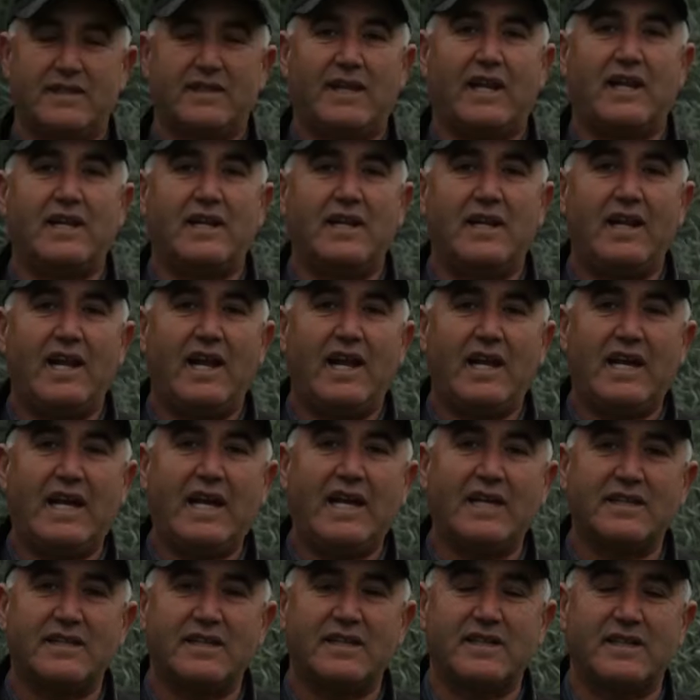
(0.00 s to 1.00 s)
تخللها على
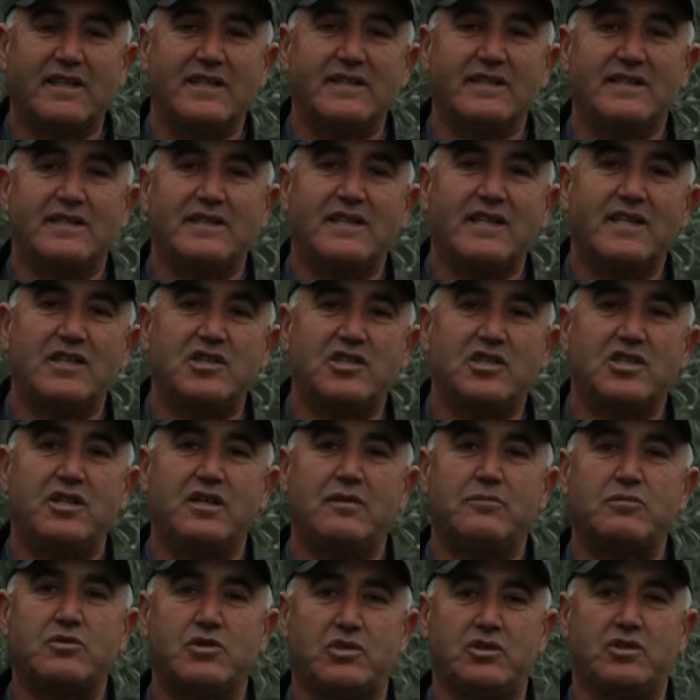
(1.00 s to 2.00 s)
خاطر انسان
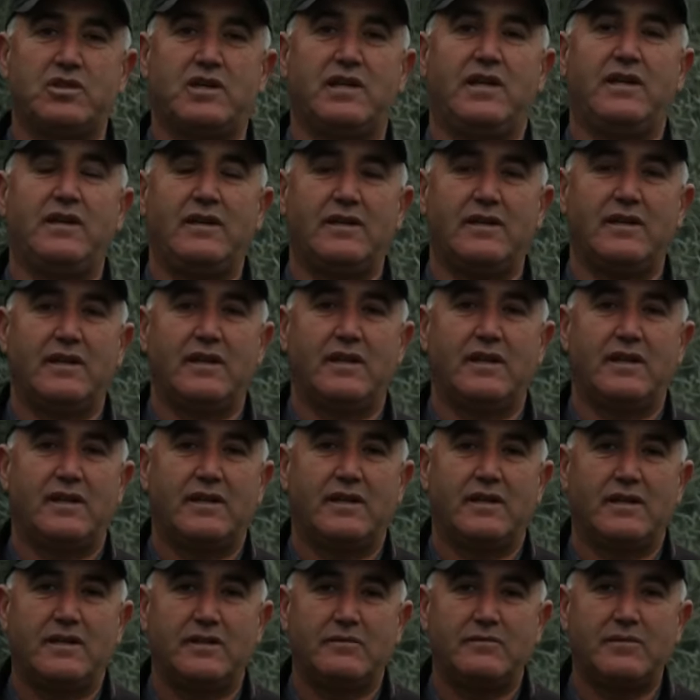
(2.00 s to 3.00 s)
جاب شجره
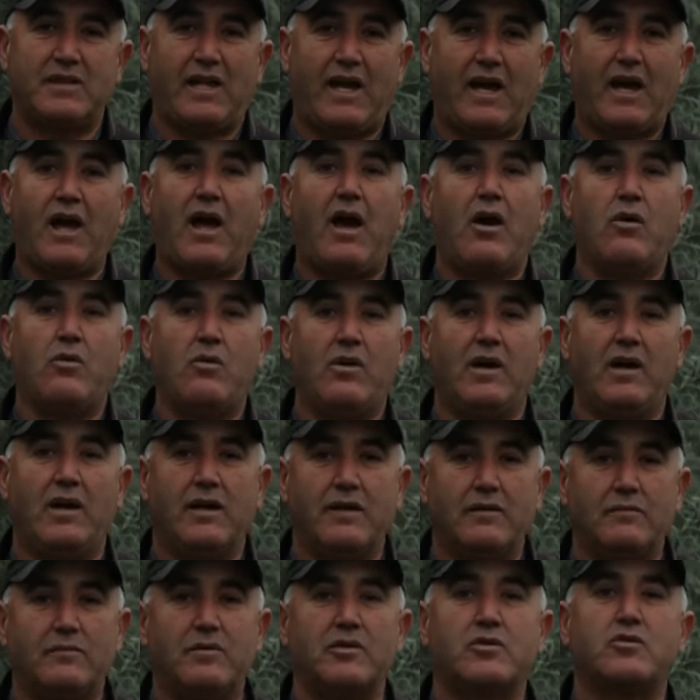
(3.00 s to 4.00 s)
تاع قهوه
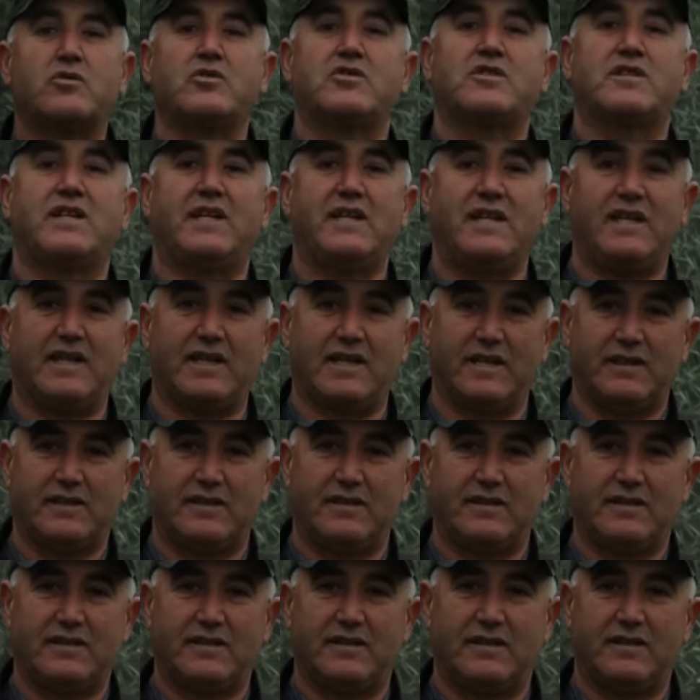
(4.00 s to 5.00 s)
من كوستاريكا
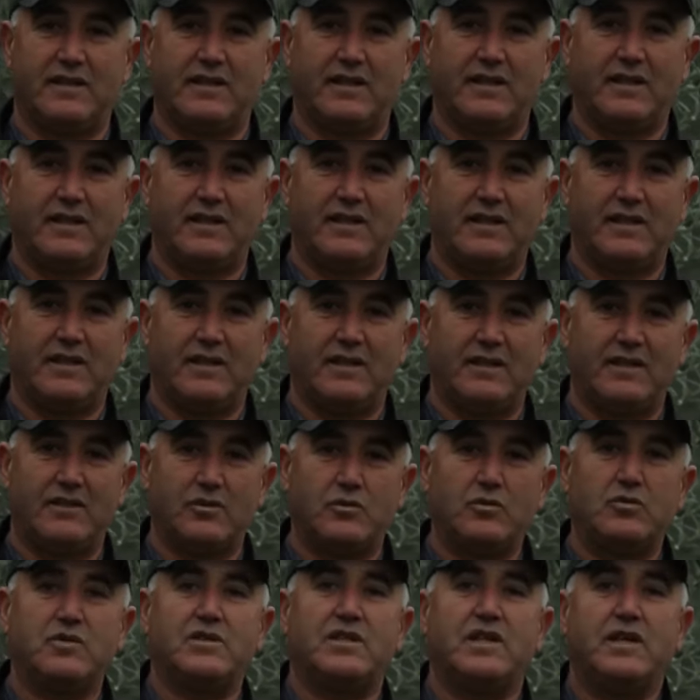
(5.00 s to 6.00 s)

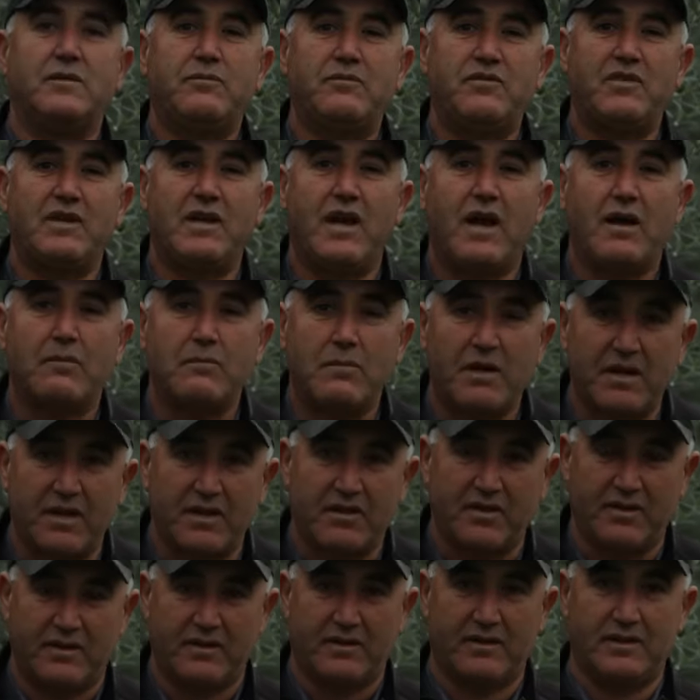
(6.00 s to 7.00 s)
وجاب فيها
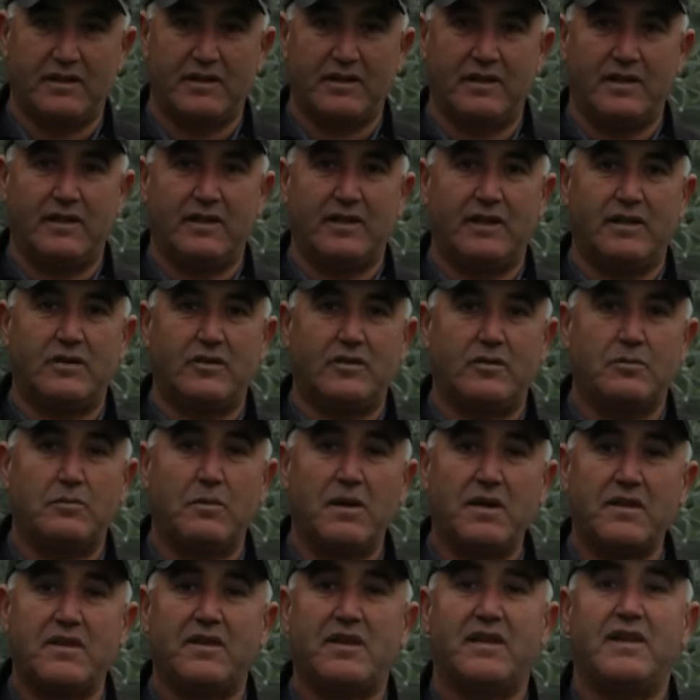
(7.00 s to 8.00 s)
مرض
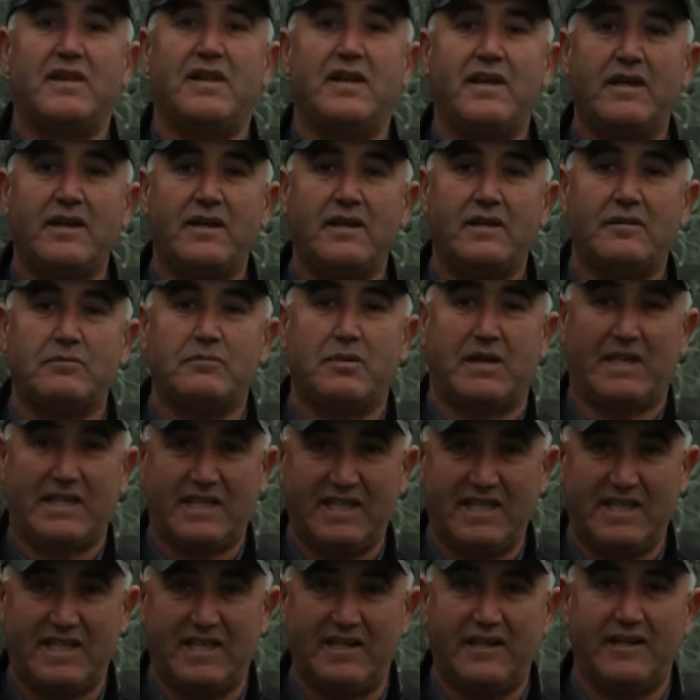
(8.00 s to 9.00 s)
مرض هذايا
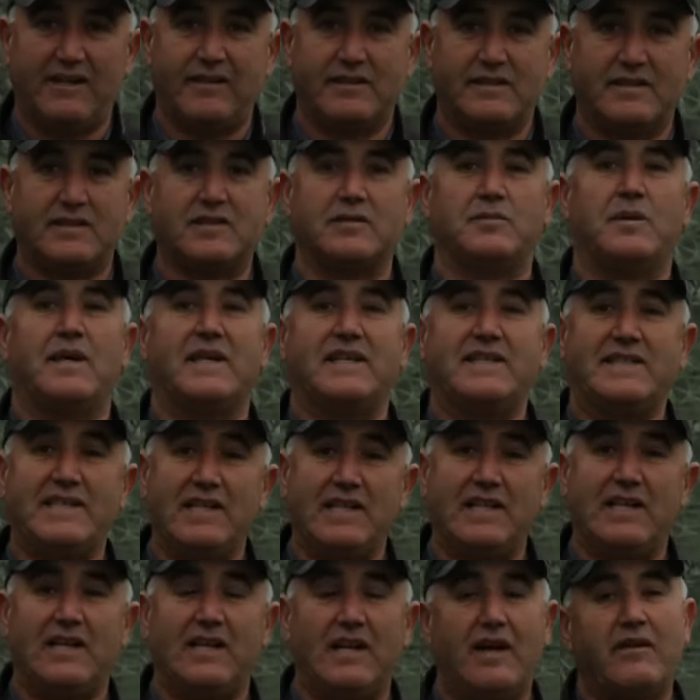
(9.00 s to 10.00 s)
بكتيريا اسمها
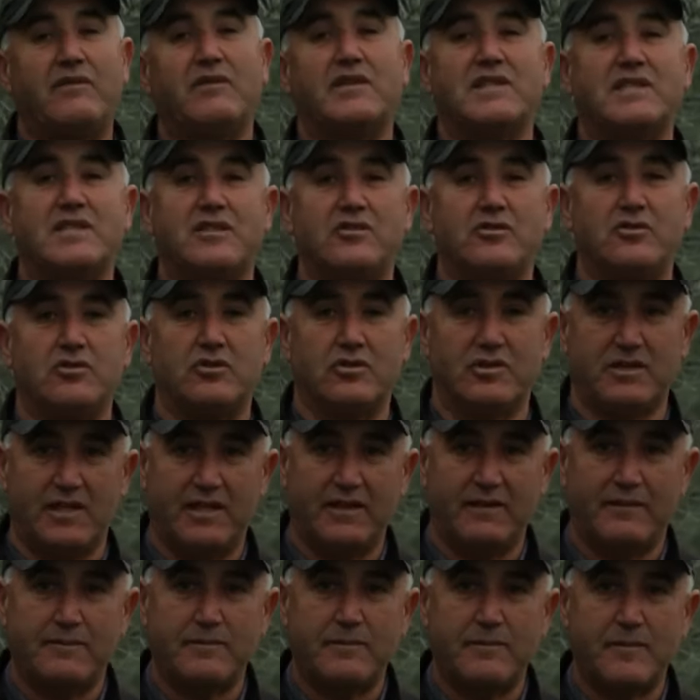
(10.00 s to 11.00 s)
جزيليلا
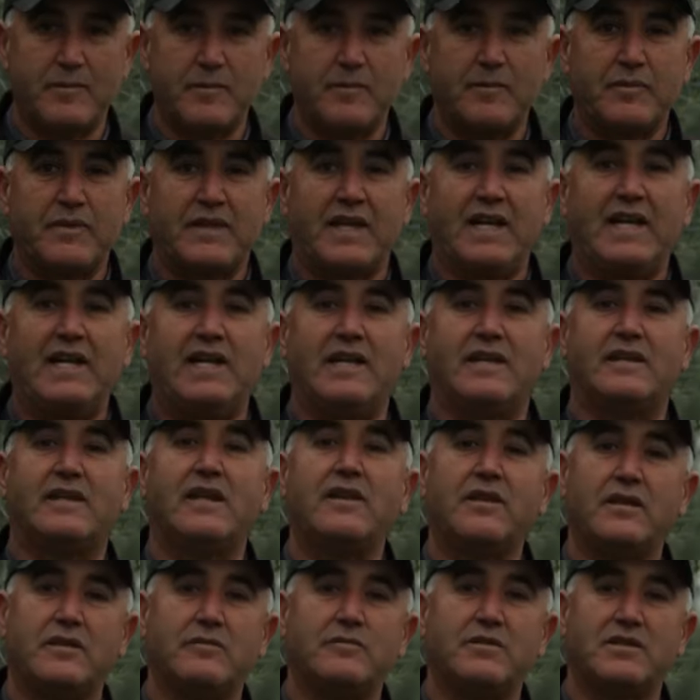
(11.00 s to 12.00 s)
فاستيديوزا اللي
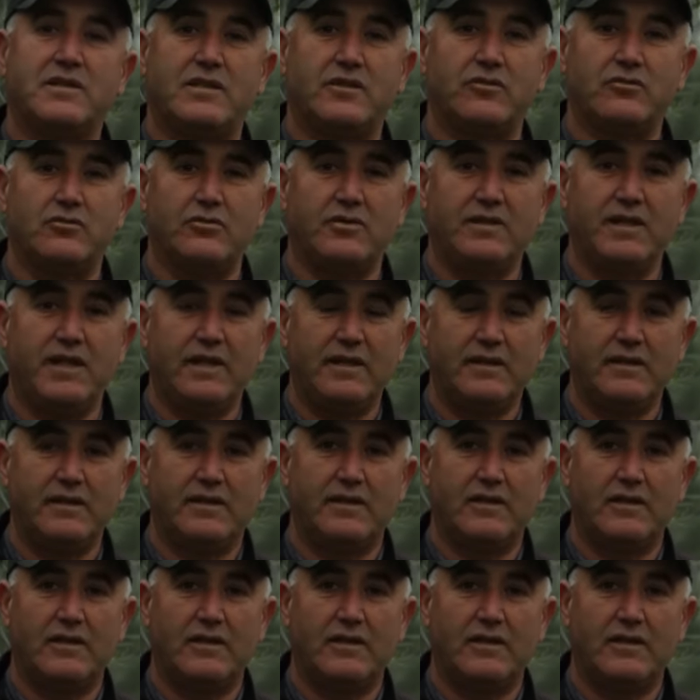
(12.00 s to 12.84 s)
تضرب الزيتونه